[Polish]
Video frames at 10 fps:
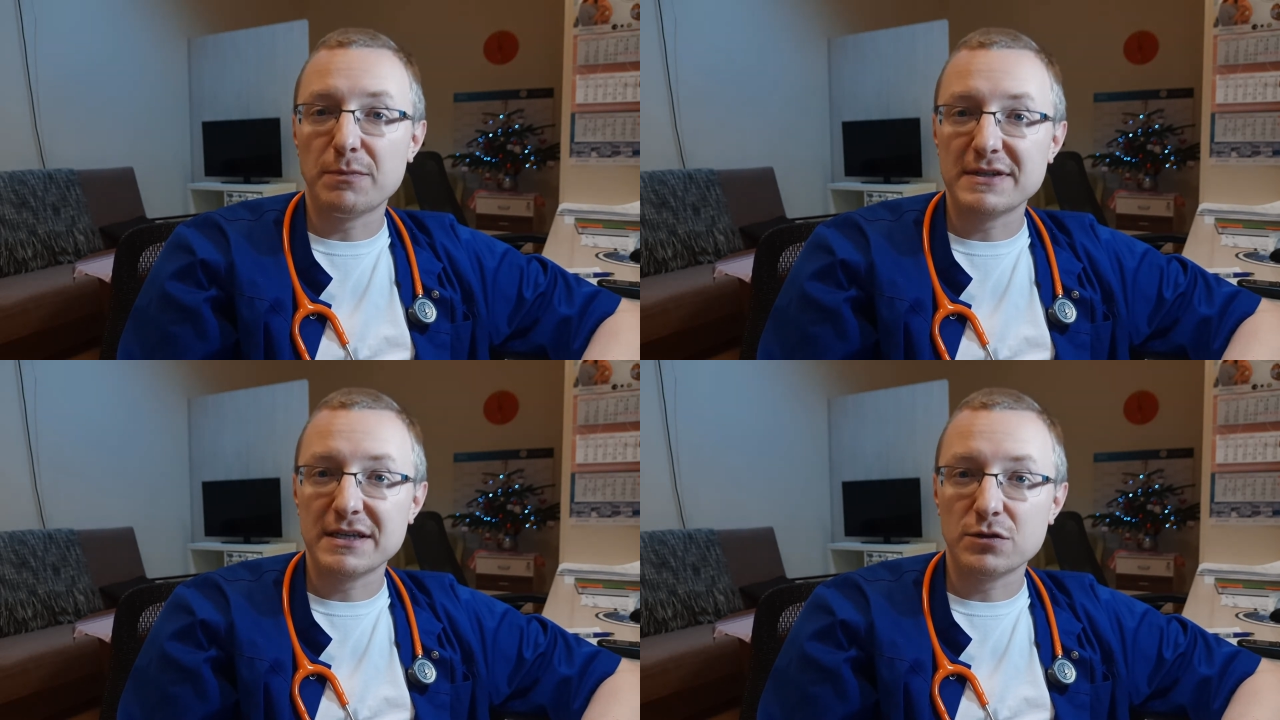
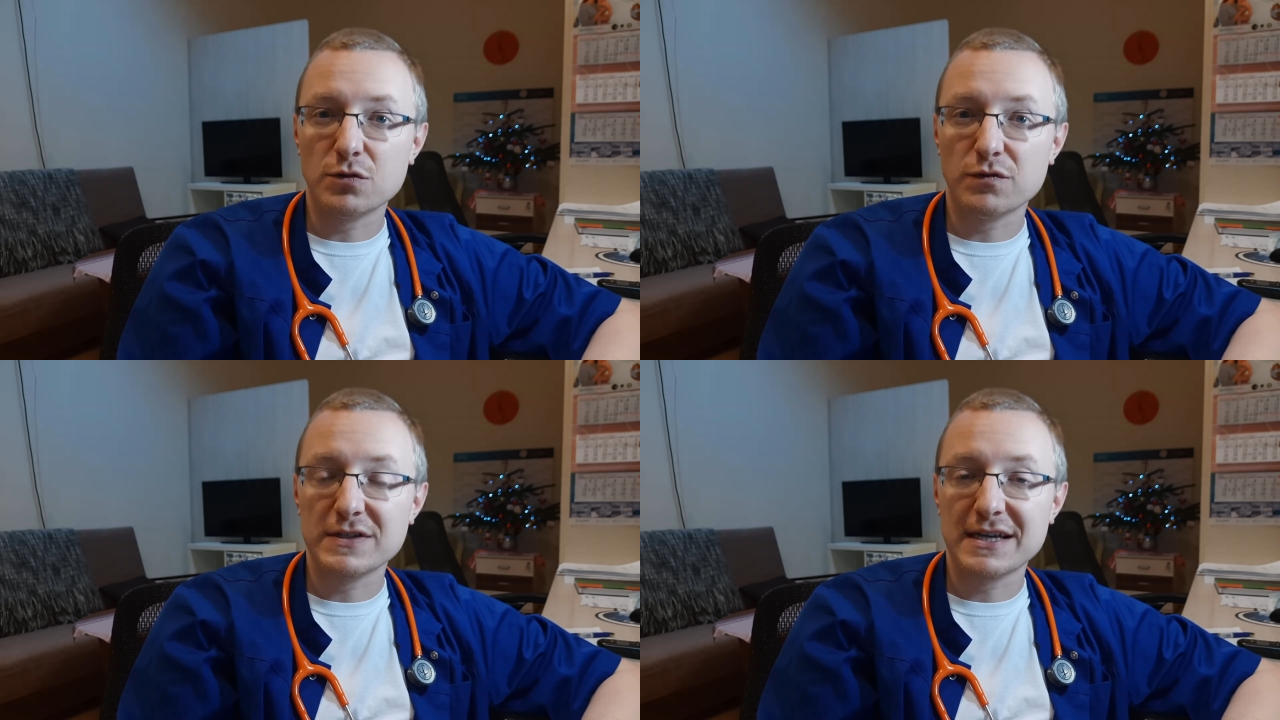
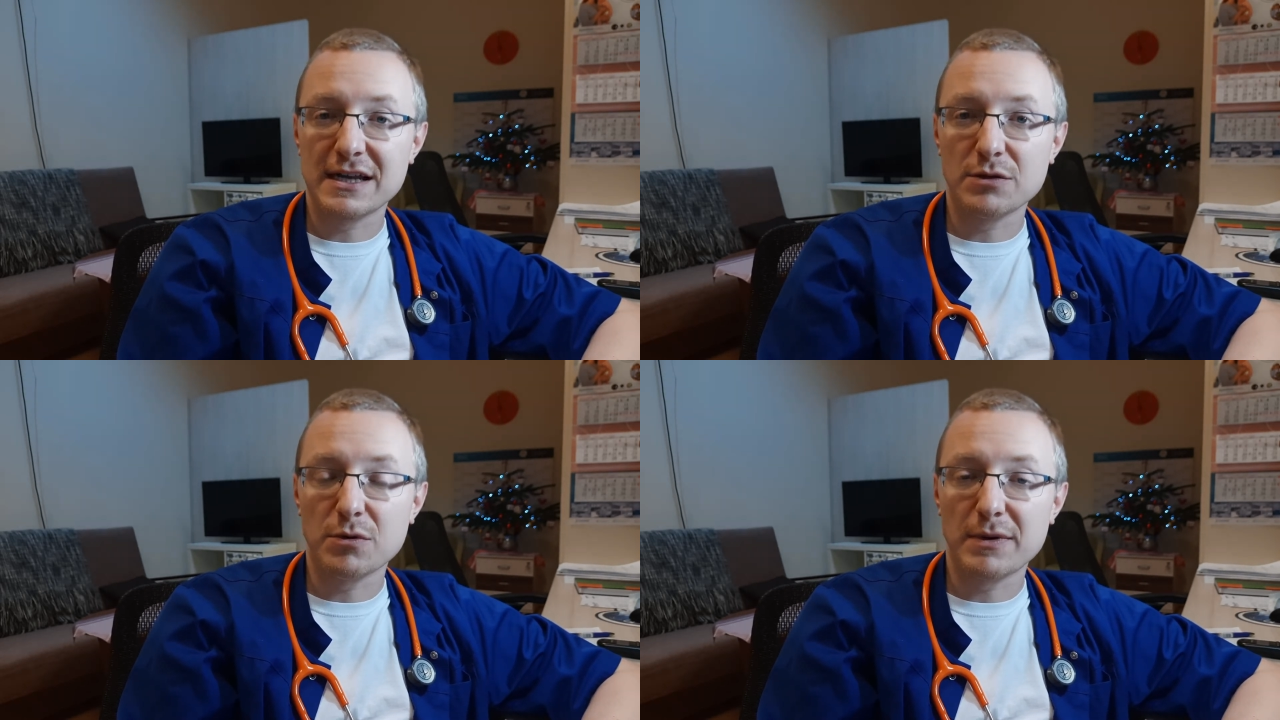pacjentów z
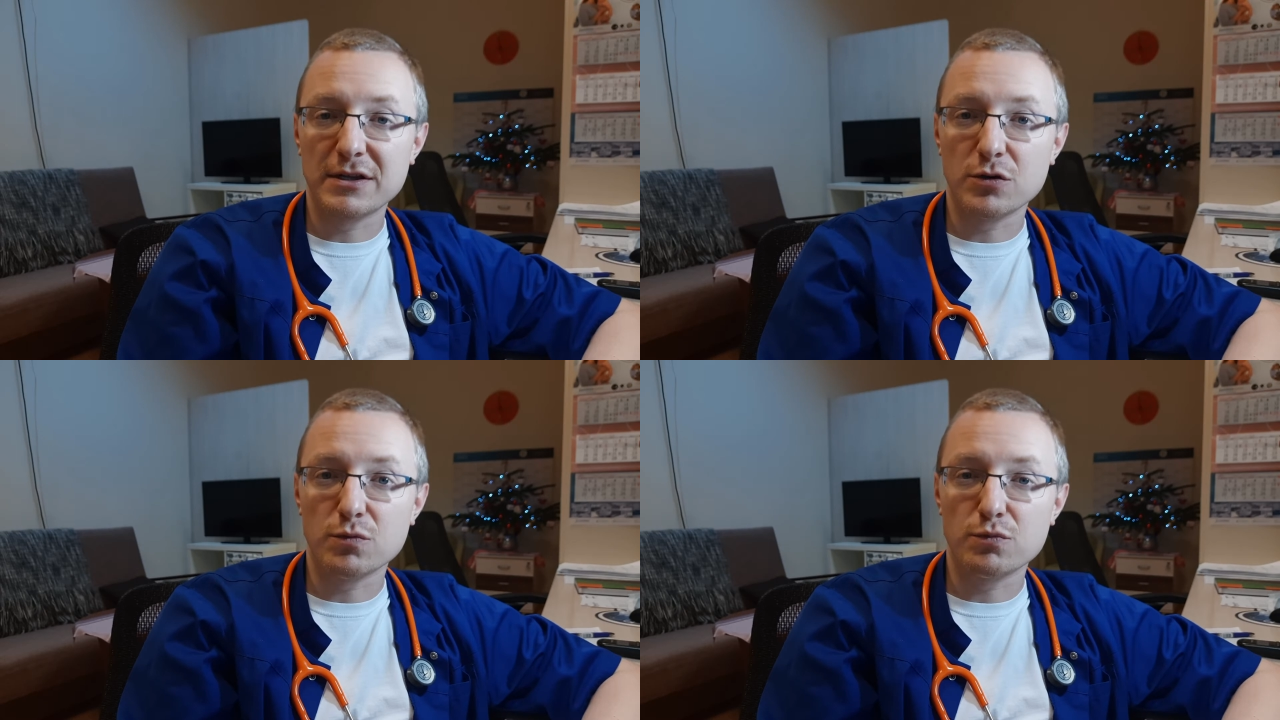
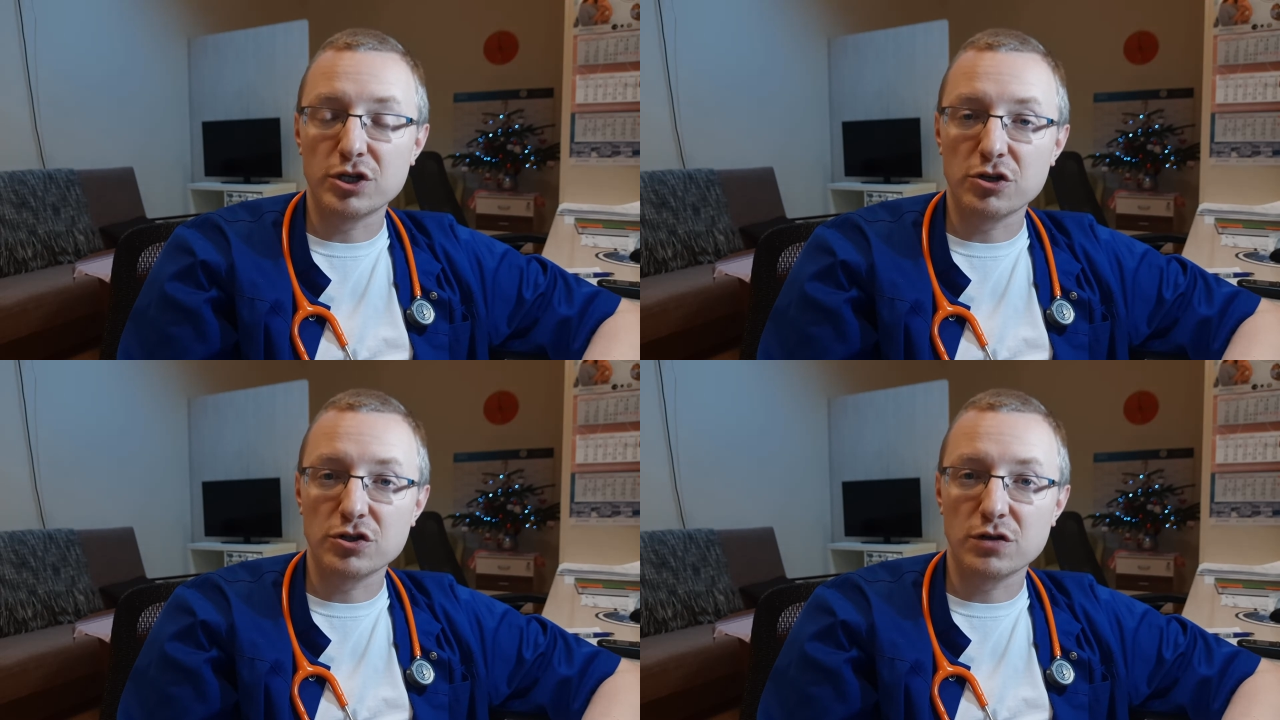kardiomyopatią
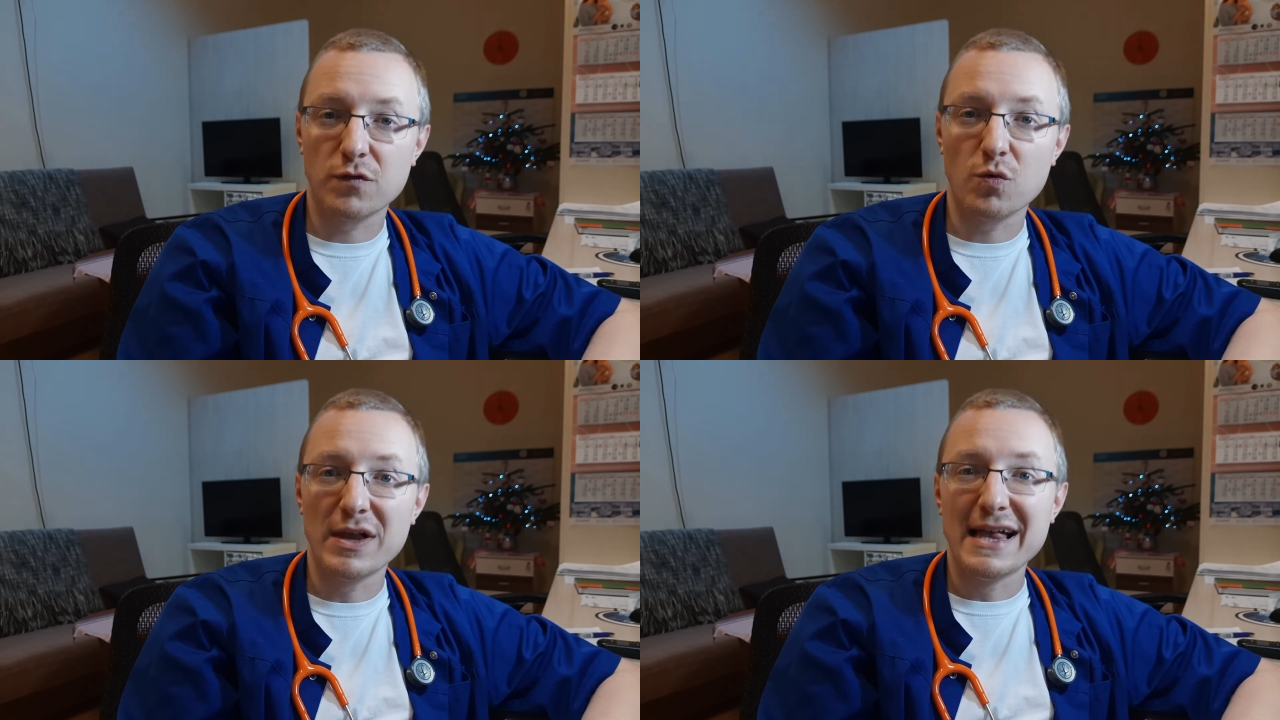
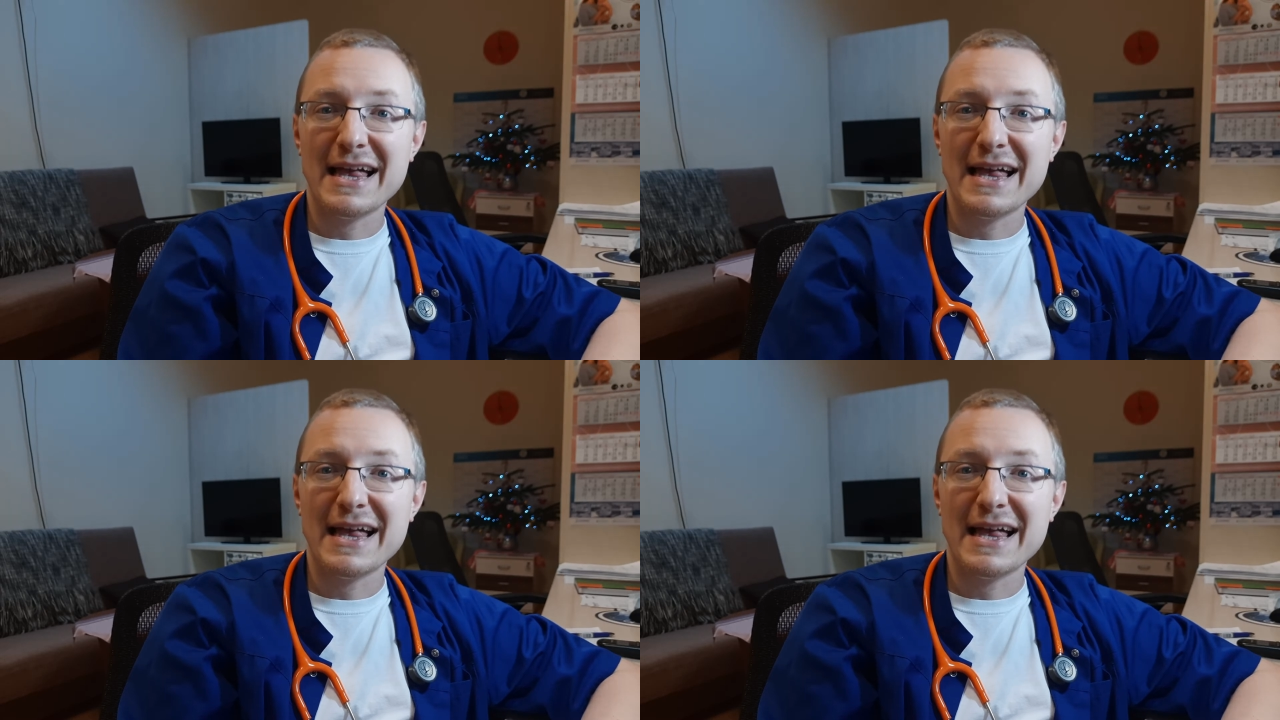przerostową